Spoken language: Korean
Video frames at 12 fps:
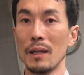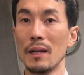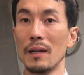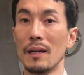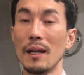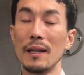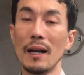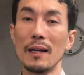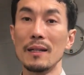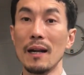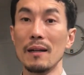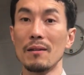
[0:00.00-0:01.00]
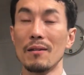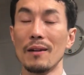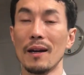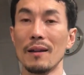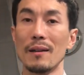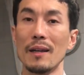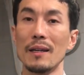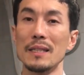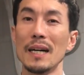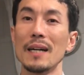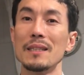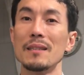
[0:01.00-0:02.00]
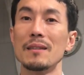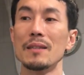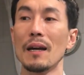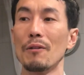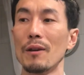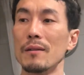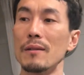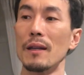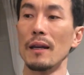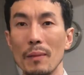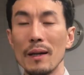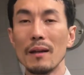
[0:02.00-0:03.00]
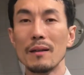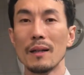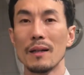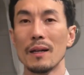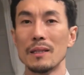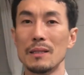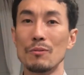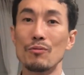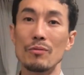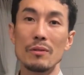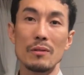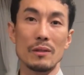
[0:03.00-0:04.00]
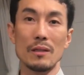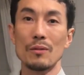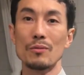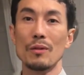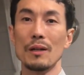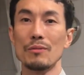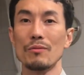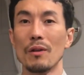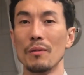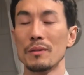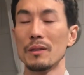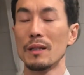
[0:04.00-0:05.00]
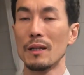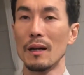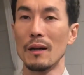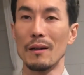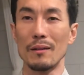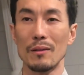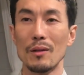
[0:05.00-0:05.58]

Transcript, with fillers: 길게 다리 달린 거랑 이렇게 세 가지를 사용했는데 바닥을 하다가 친구를 이제 청소할 수가 없으니까